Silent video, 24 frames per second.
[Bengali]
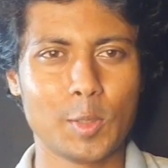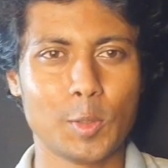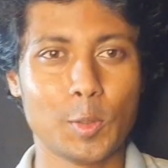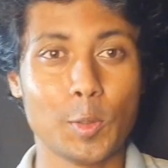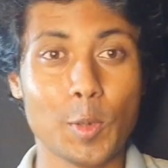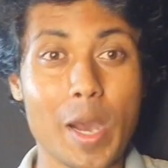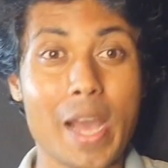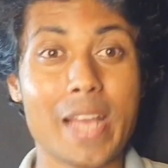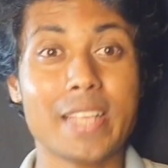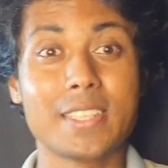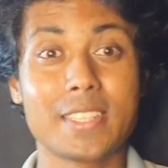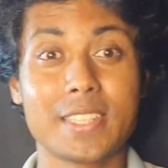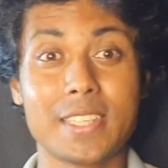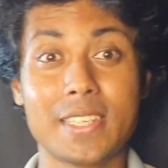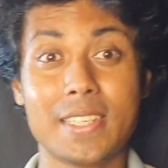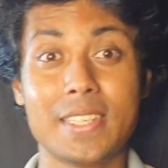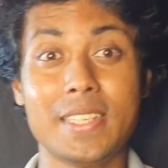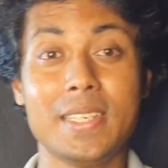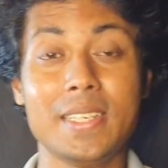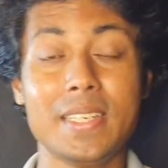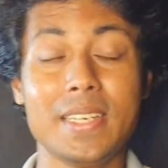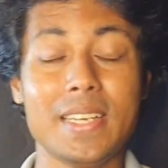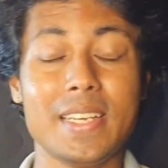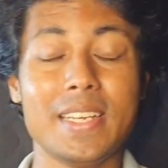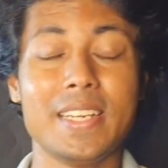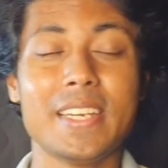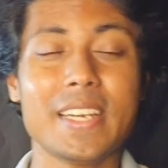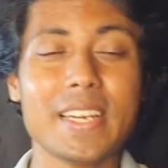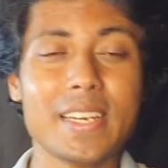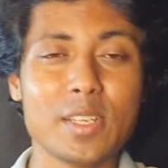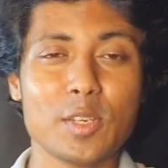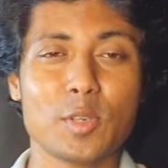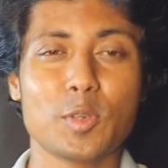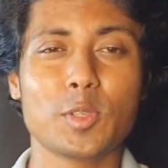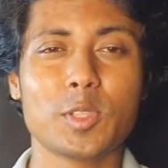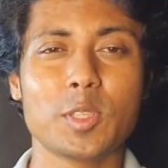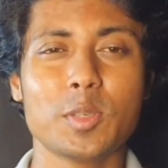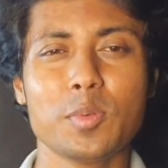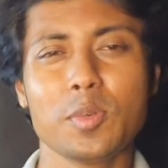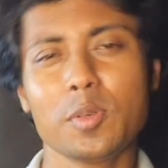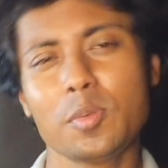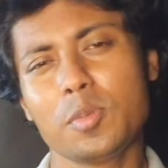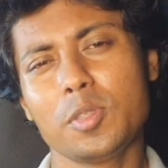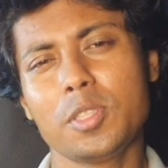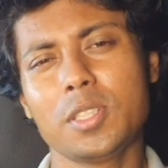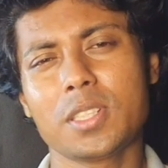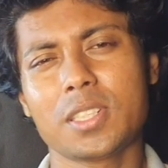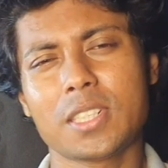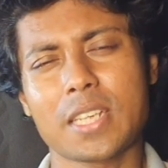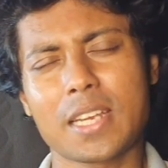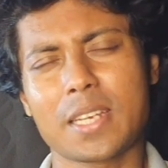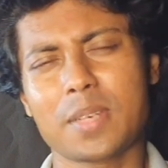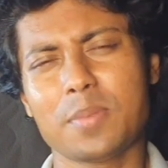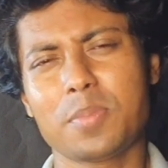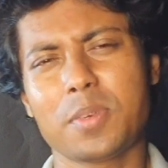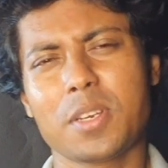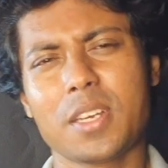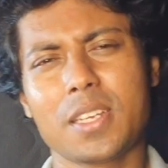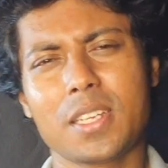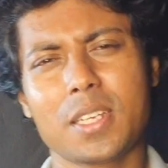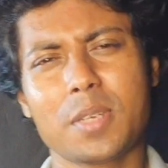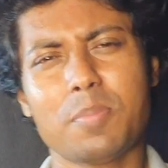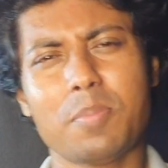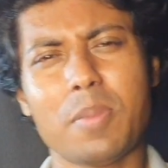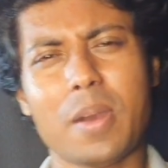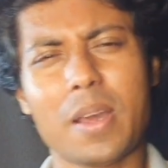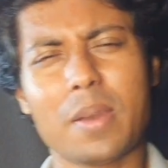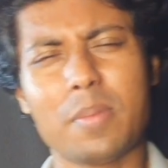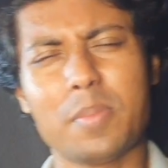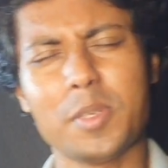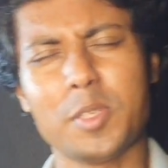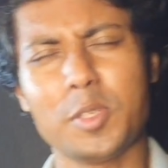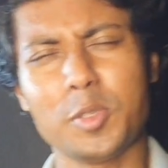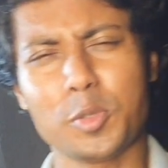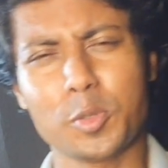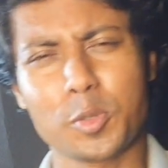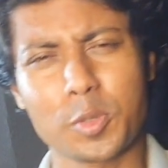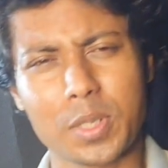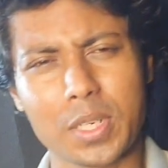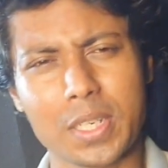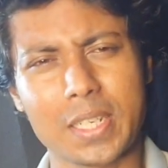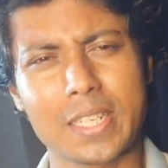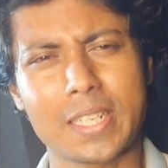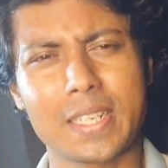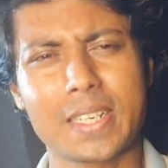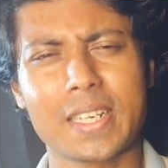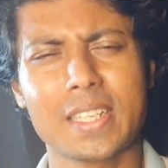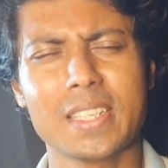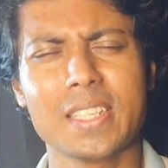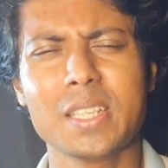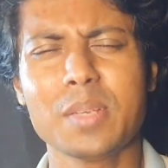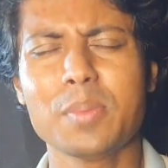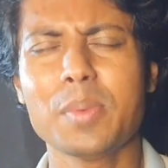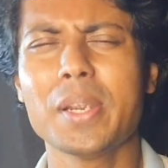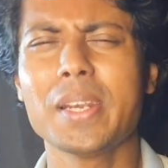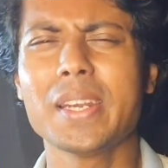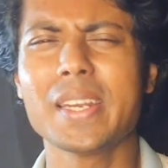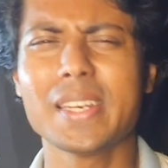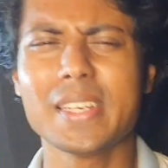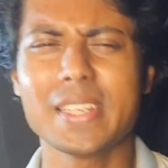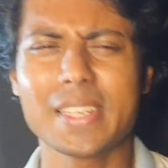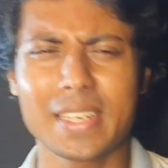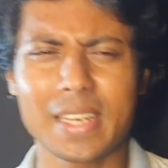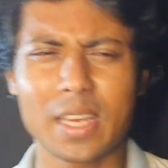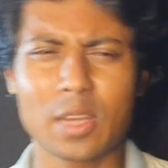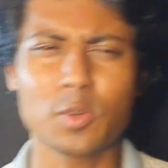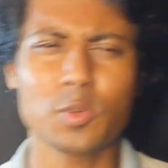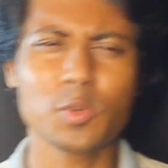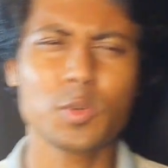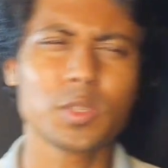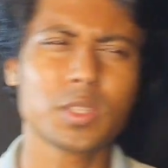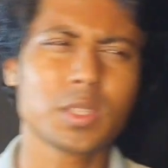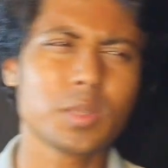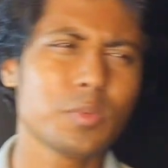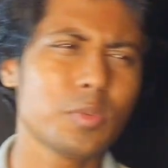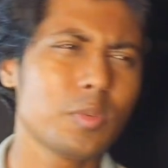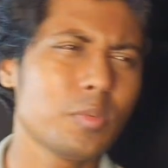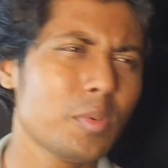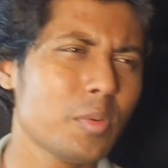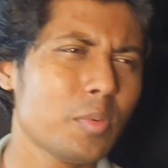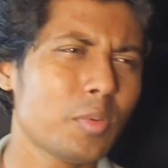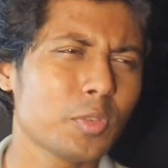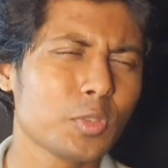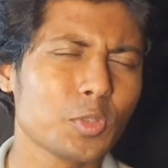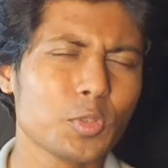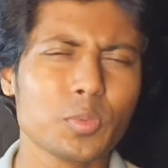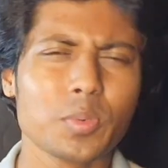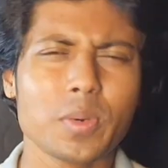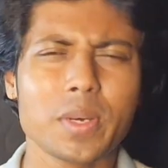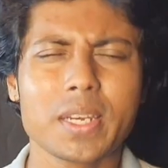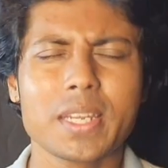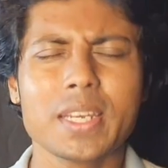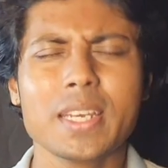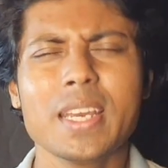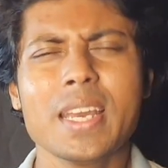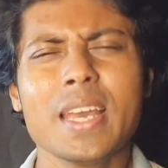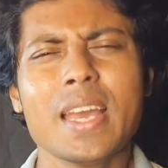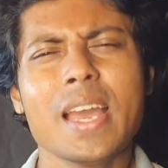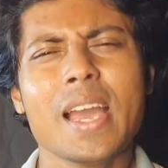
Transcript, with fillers: তো আজকে কি এটা নিয়ে কথা বলবো যে শাকিব খান কি পারবে যিশুকে টেক্কা দিতে বা এটা নিয়ে কেন কথা বলবো এবং তুফানে